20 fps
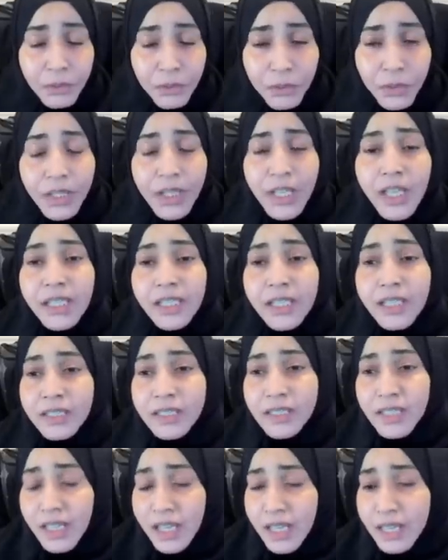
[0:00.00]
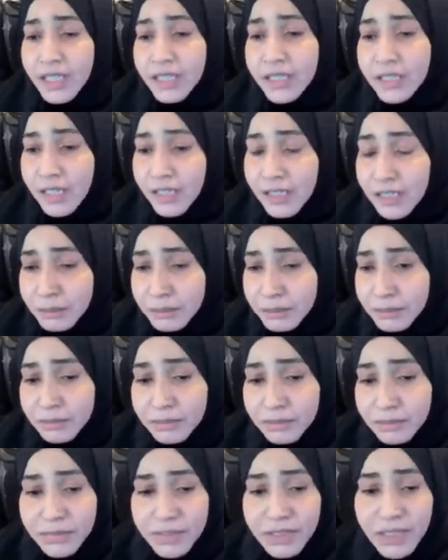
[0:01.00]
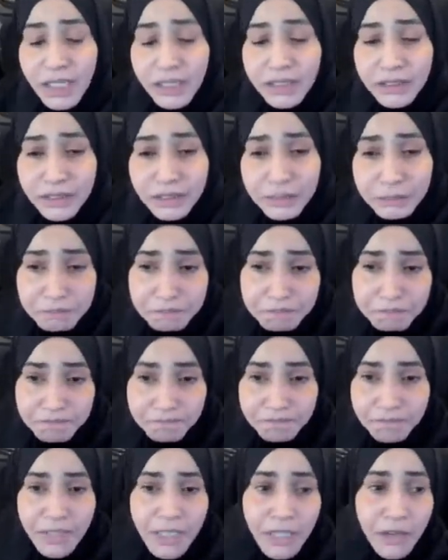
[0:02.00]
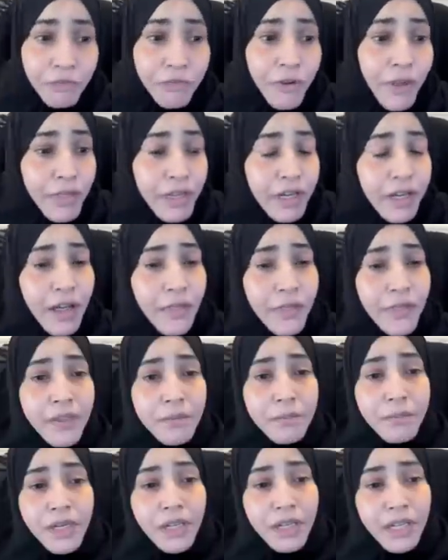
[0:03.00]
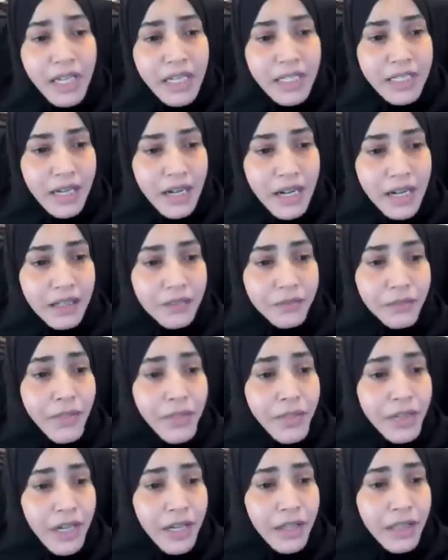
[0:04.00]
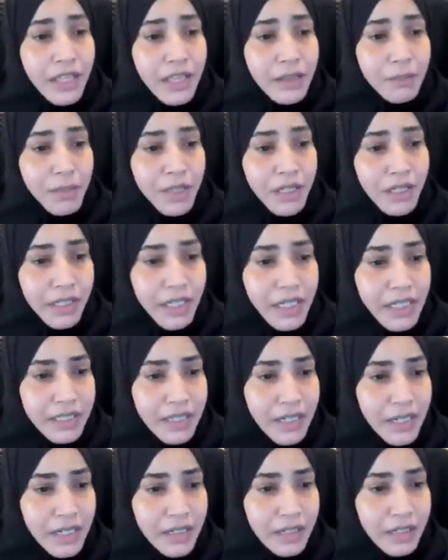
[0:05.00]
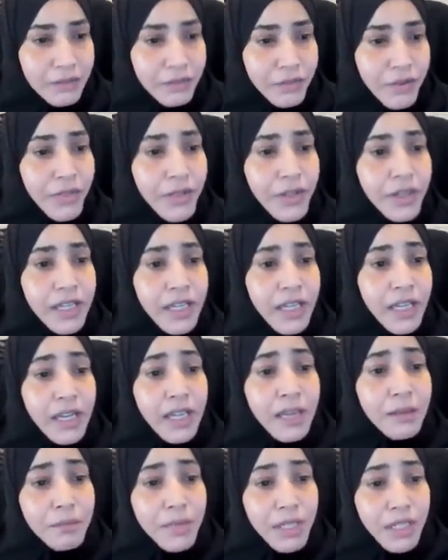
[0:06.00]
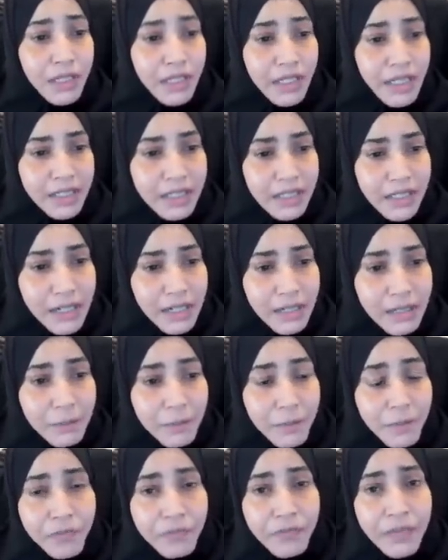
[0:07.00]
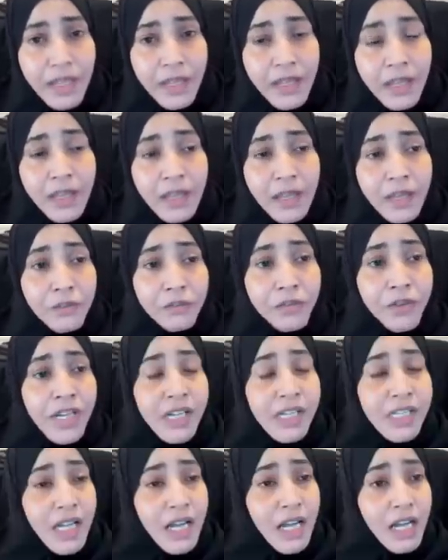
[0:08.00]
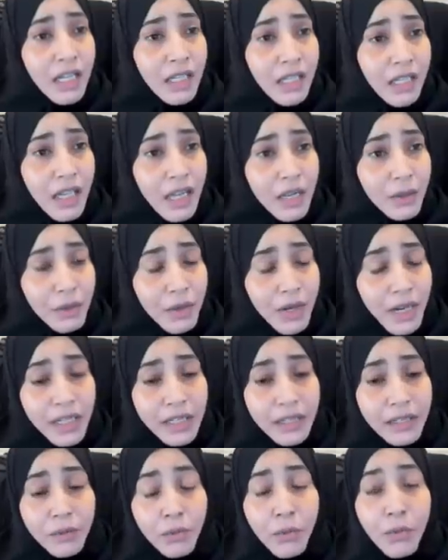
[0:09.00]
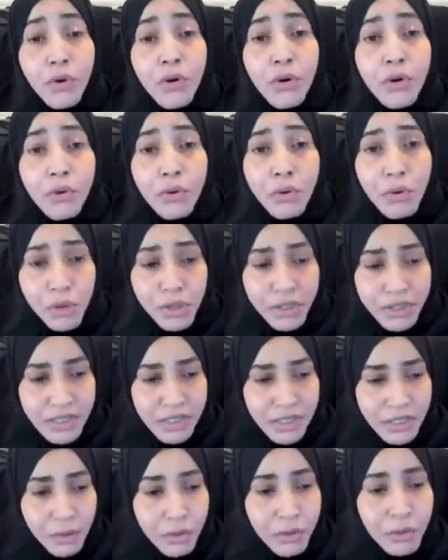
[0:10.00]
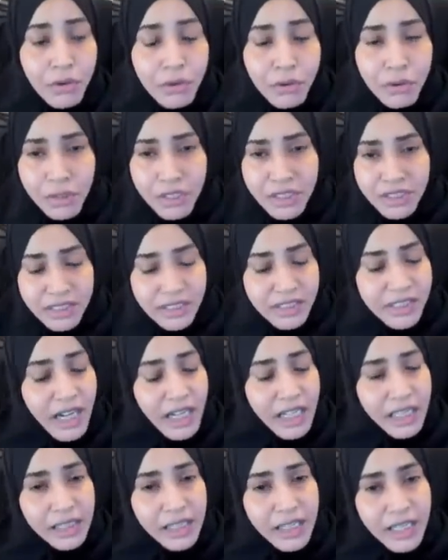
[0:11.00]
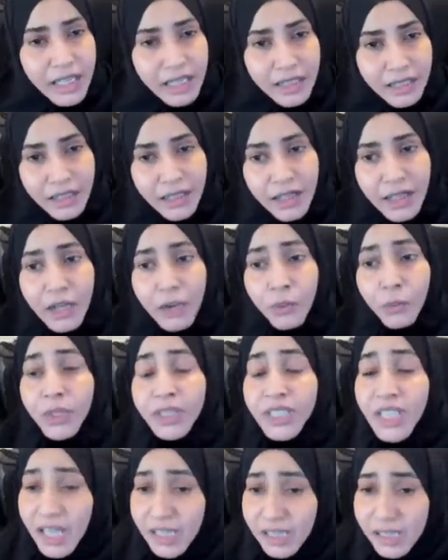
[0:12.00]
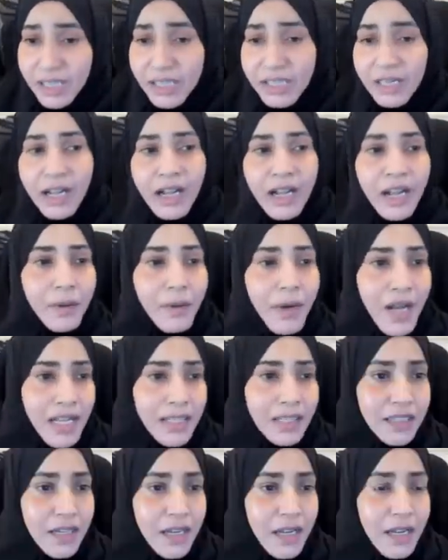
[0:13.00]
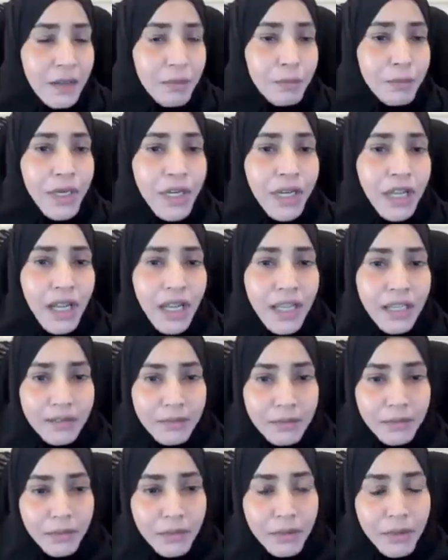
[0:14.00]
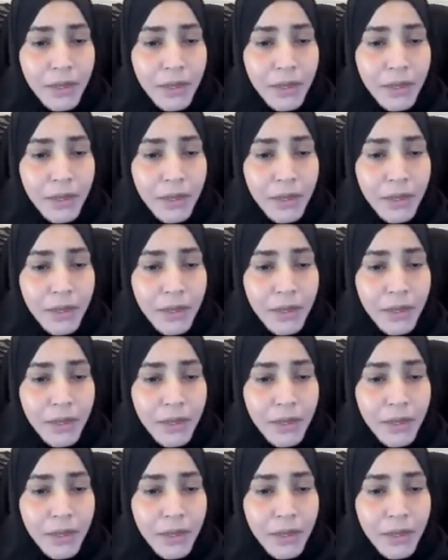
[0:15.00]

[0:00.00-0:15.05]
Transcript: والله ان هذا الكرم يعني فضل عظيم من الله تعالى فضل عظيم من الله تعالى فضل كريم من الله تعالى فجزاها الله خير كل اخت كل اخت دعت لي ودعت للاخوات بالخير